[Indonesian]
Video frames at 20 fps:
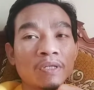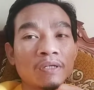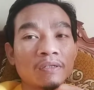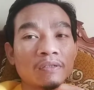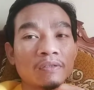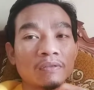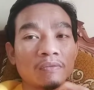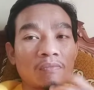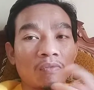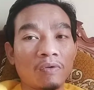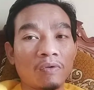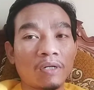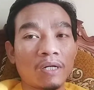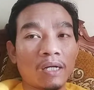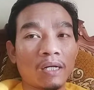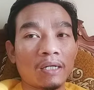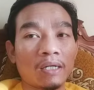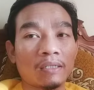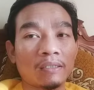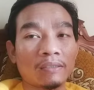
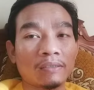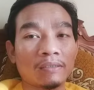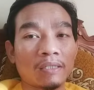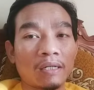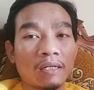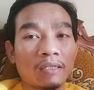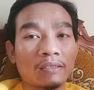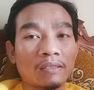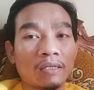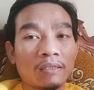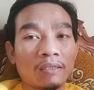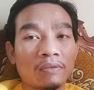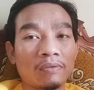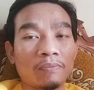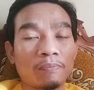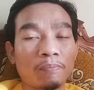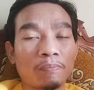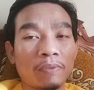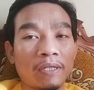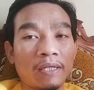semoga salah satu
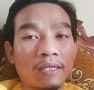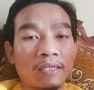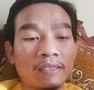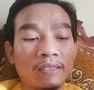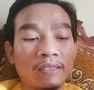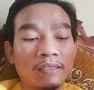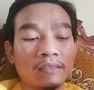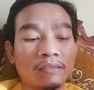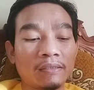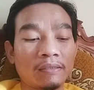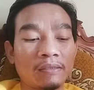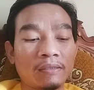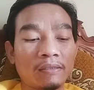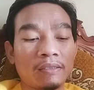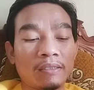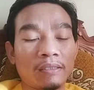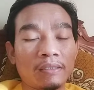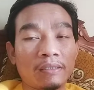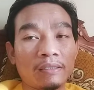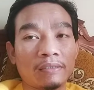playlist di